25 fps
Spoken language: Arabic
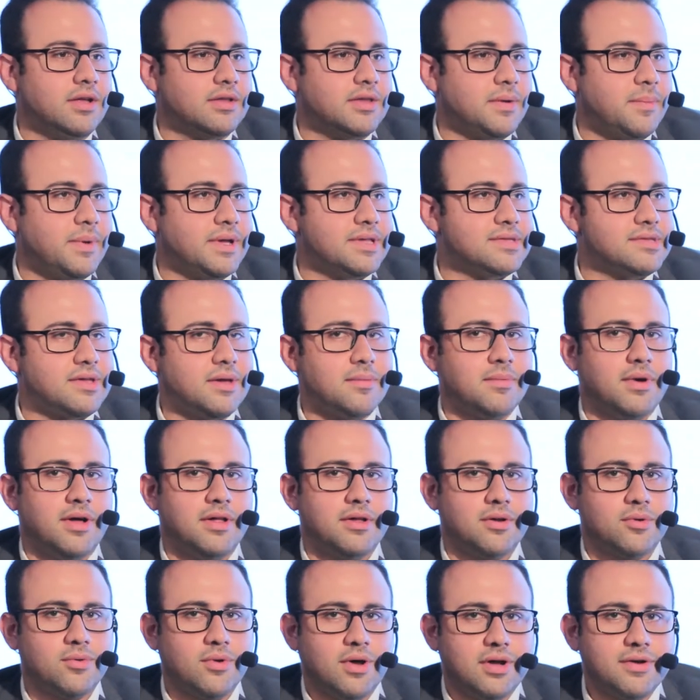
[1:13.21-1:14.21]
طبعا زي ما
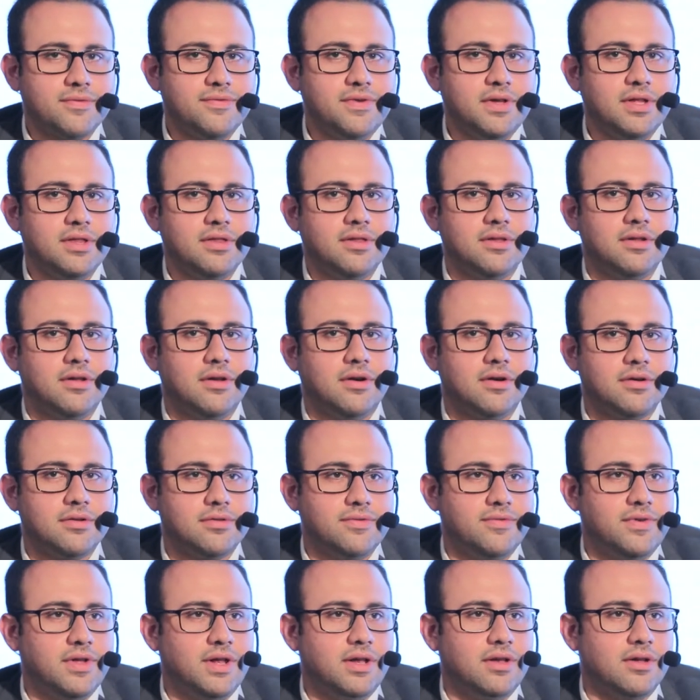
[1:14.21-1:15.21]
حضراتكم عارفين
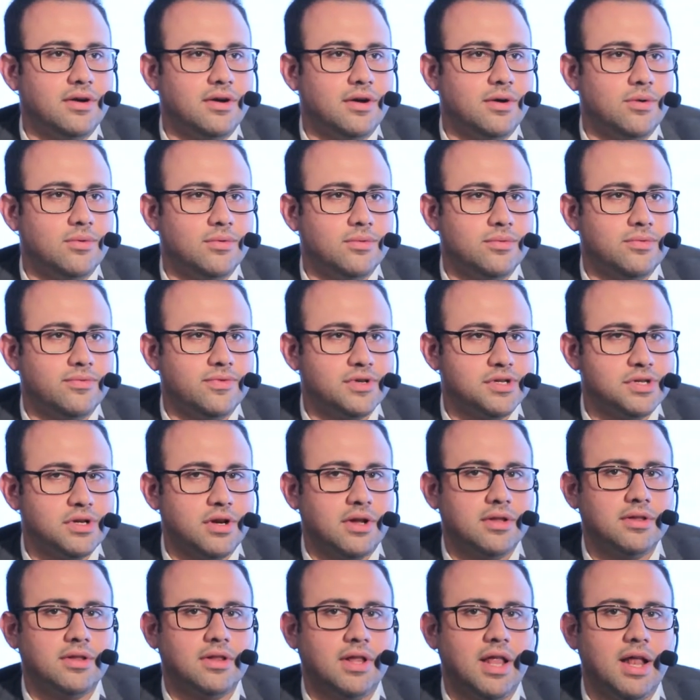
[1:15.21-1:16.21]
الهارت فيلير او فشل
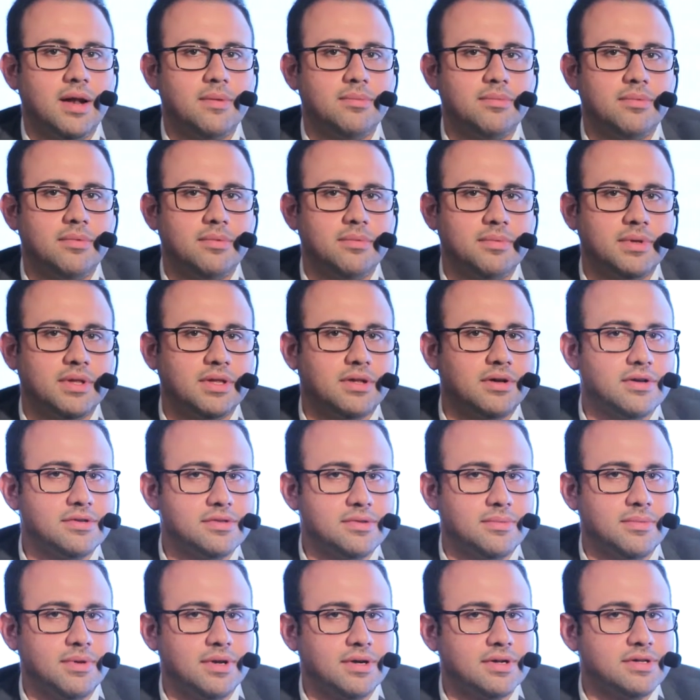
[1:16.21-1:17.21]
عضله القلب
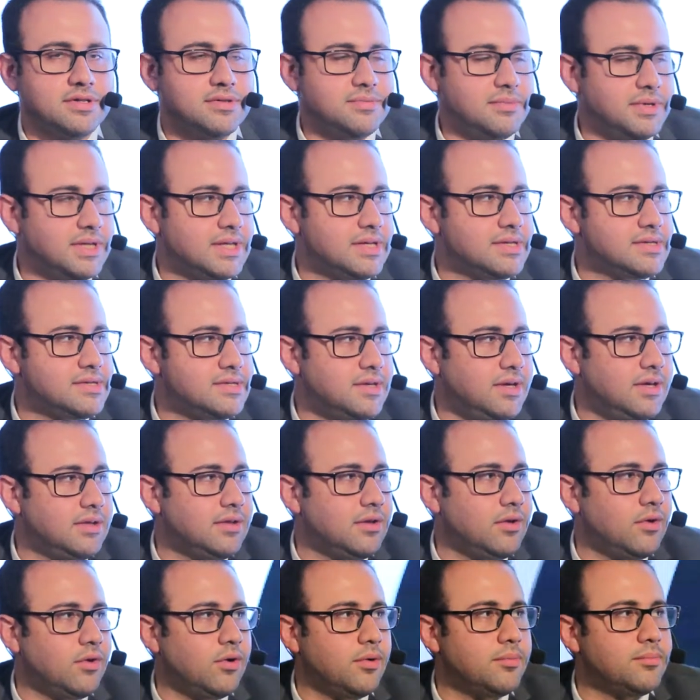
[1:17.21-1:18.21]
بينقسم الى قسمين
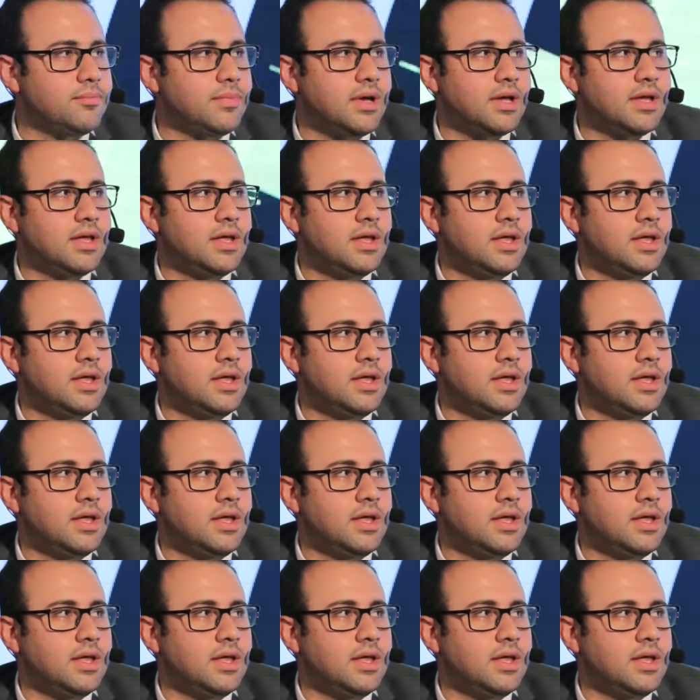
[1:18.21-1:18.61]
اساسيين اللي هم